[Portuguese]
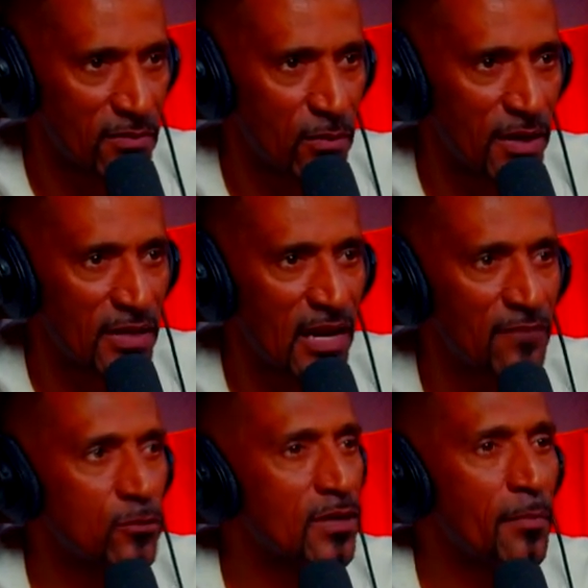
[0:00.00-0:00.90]
Eu era da
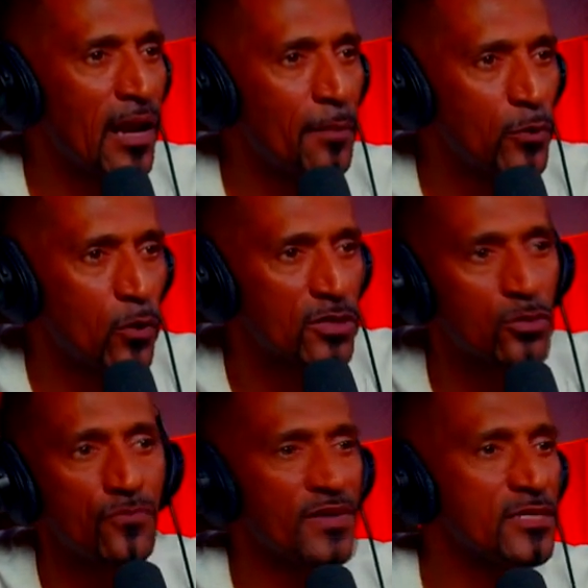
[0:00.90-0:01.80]
leva do trabalhar por conta.
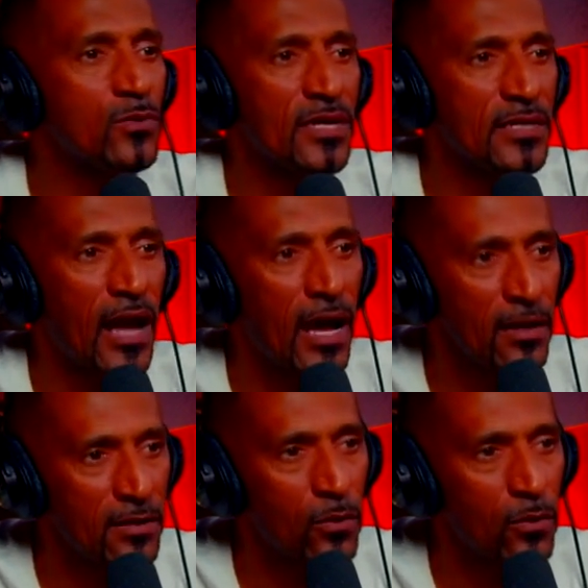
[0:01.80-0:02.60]
Estou fazendo o que dá,